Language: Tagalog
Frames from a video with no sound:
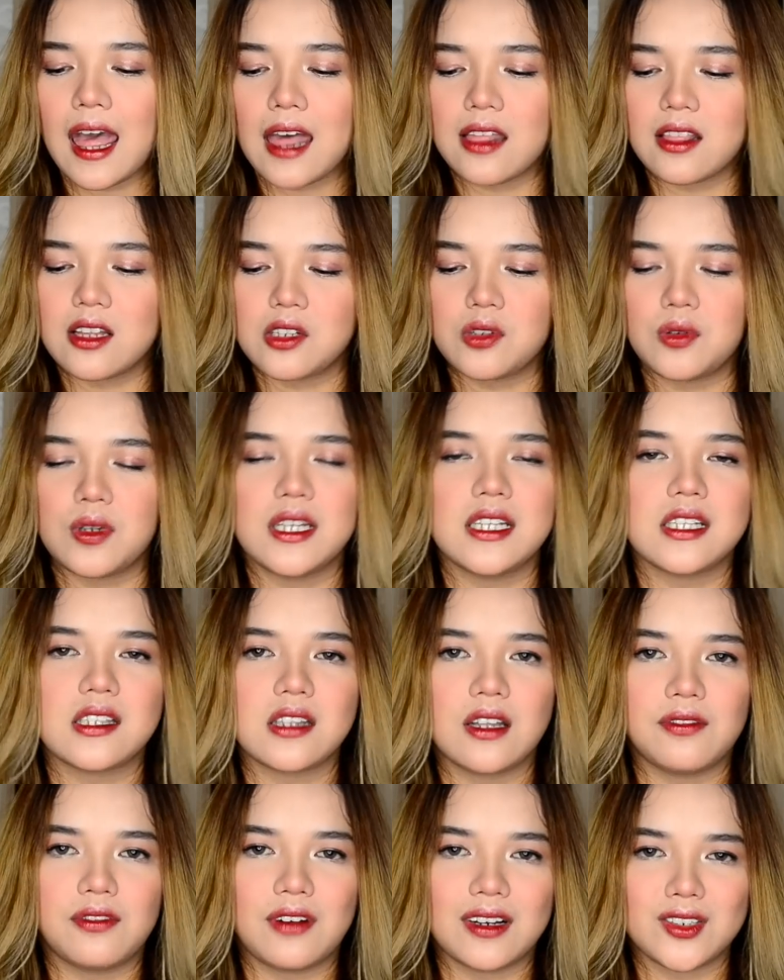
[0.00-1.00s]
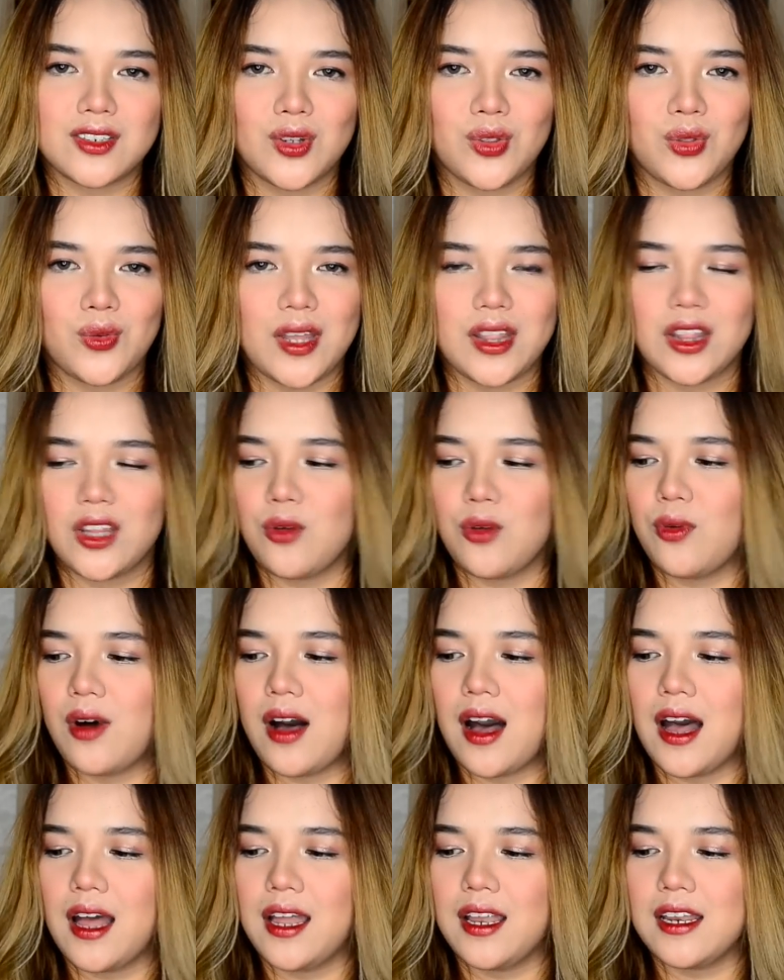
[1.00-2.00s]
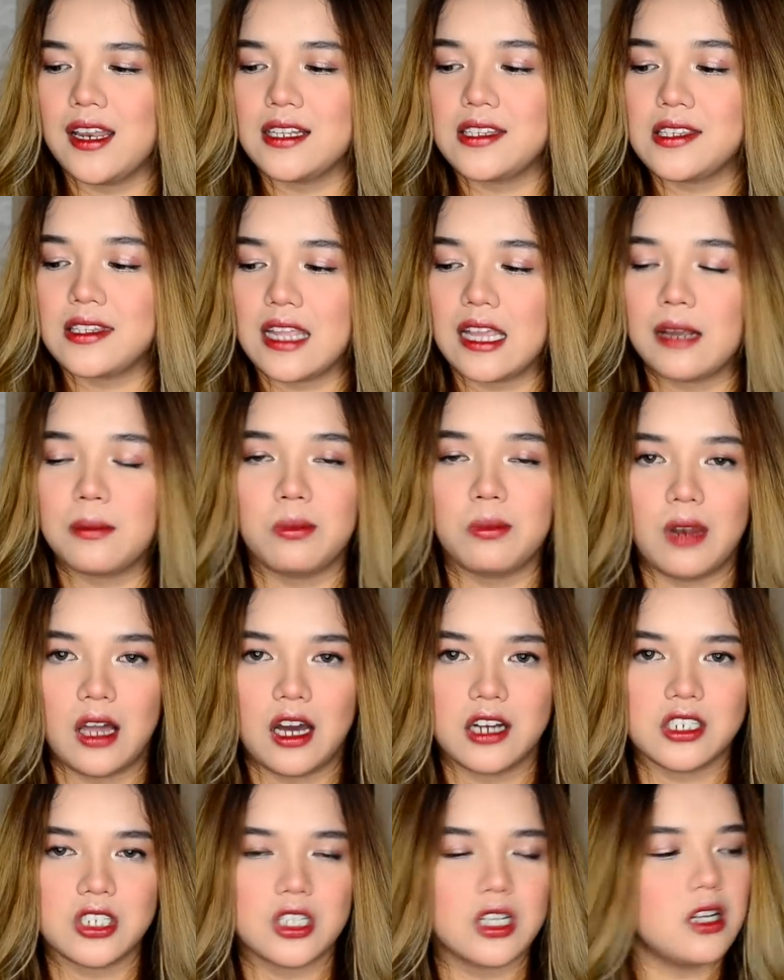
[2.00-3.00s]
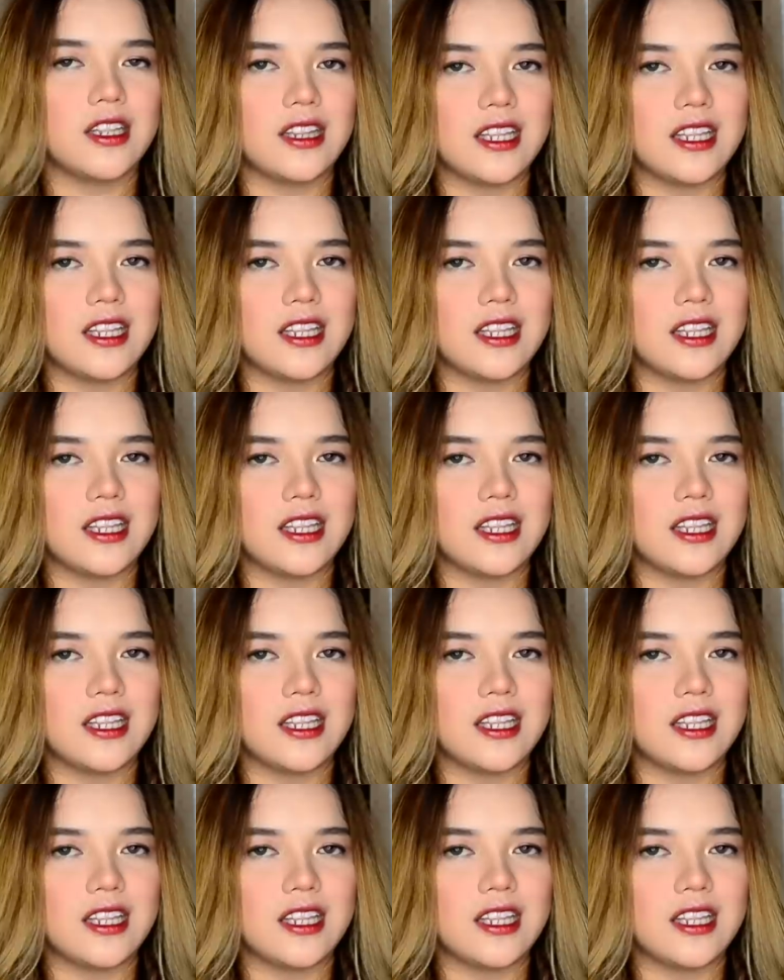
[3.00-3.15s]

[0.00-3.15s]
and this one is the Fashion 21 Stick Blush.